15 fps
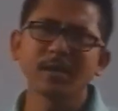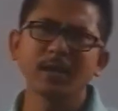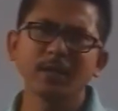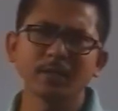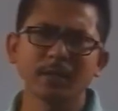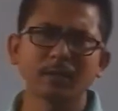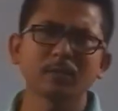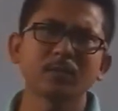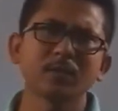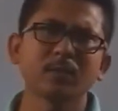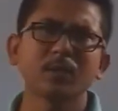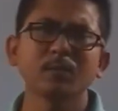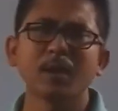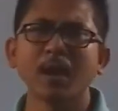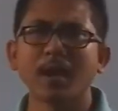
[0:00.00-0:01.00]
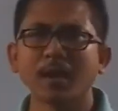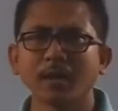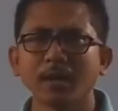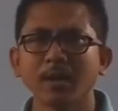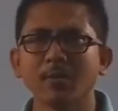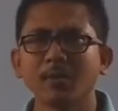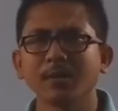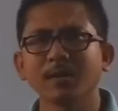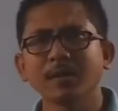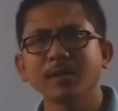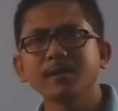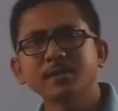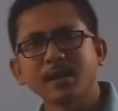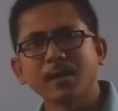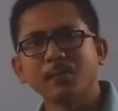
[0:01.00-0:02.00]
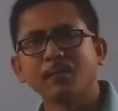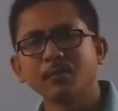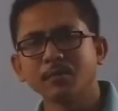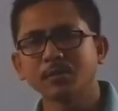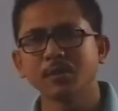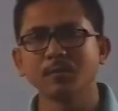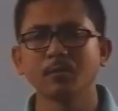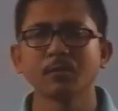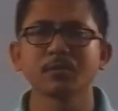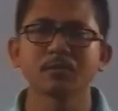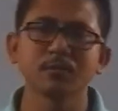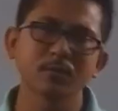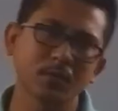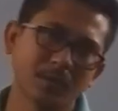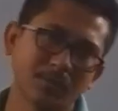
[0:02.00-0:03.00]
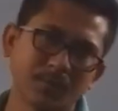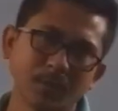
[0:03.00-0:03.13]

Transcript: इतना तो समझ में आ गया होगा कि किस अप्रोच से हम लोग इसको सॉल्व